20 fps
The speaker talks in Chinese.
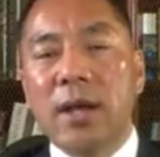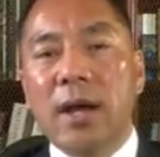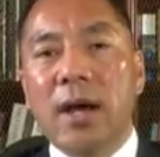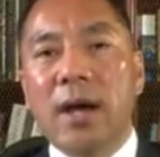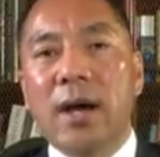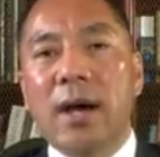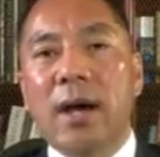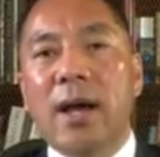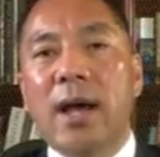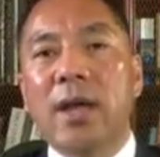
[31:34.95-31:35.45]

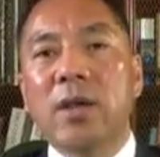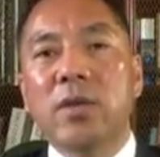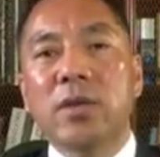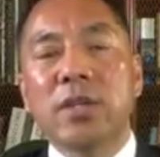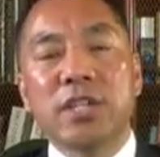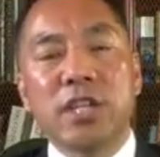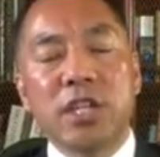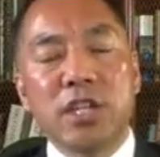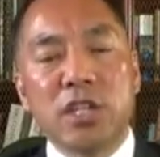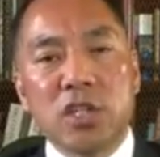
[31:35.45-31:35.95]
啊，还有
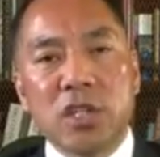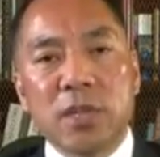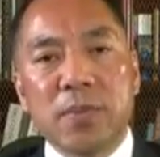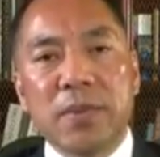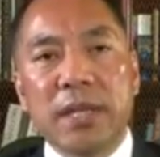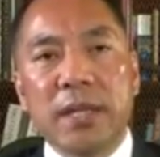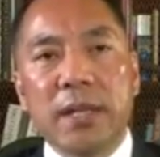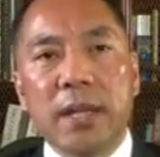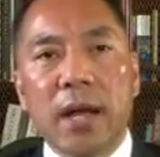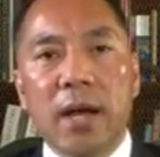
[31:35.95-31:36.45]
一些视
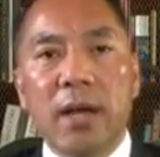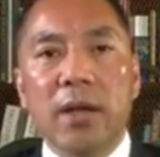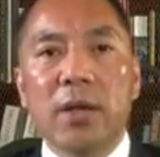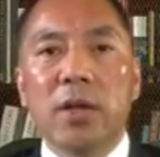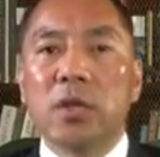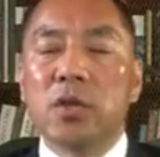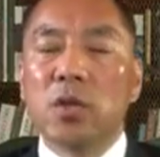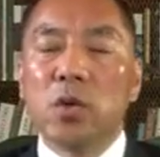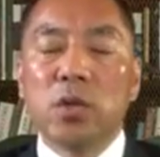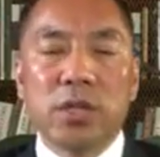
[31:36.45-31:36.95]
频呢，
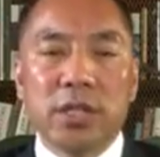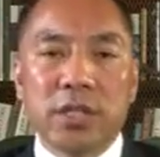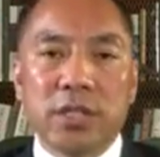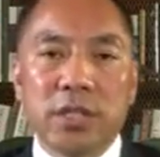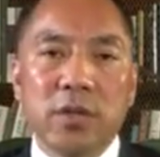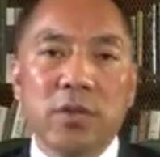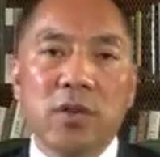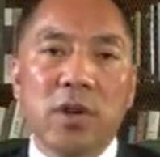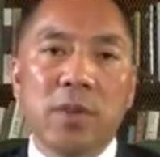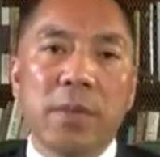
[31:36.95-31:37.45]
都是
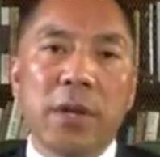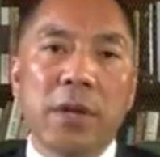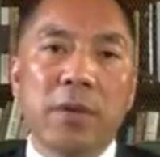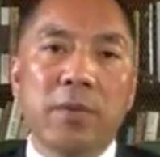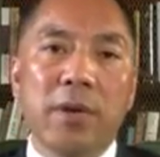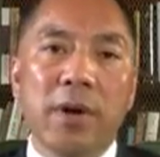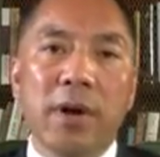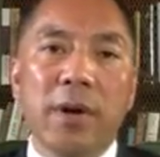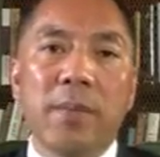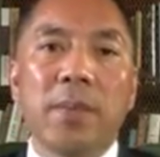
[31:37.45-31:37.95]
经过美
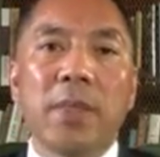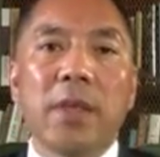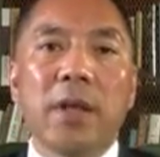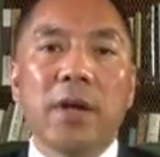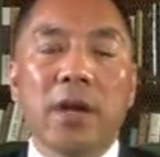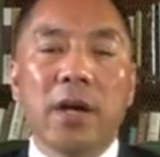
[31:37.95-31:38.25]
国，